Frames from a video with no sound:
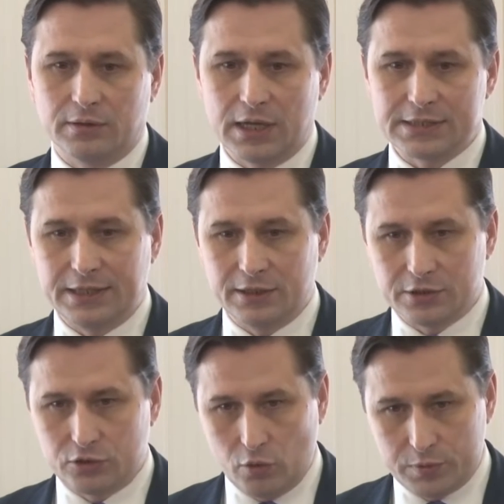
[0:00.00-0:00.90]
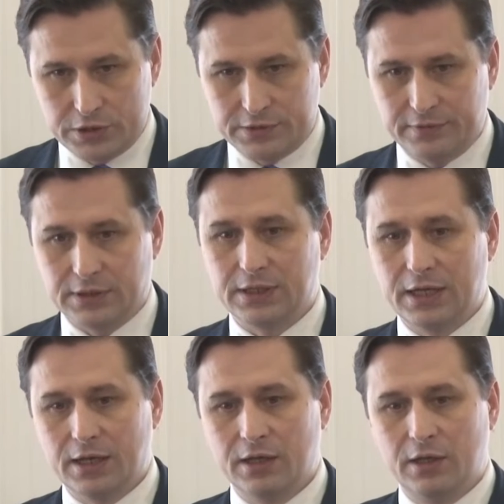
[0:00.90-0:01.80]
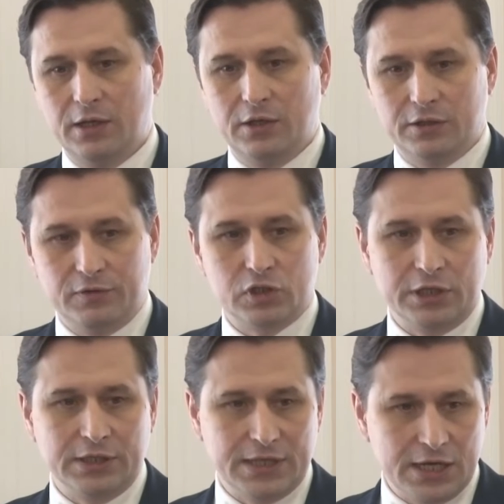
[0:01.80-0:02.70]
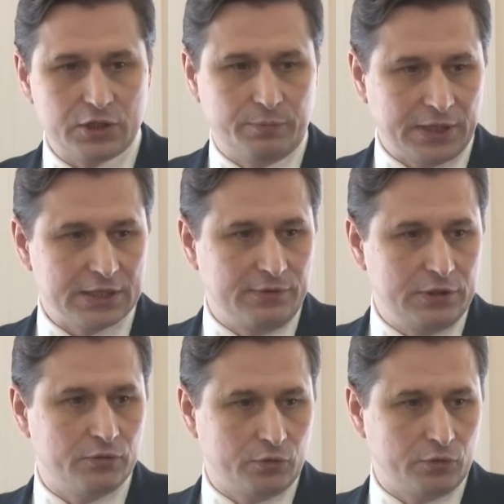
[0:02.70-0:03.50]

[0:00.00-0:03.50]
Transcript: на зрелость общества для движения дальше по развитию,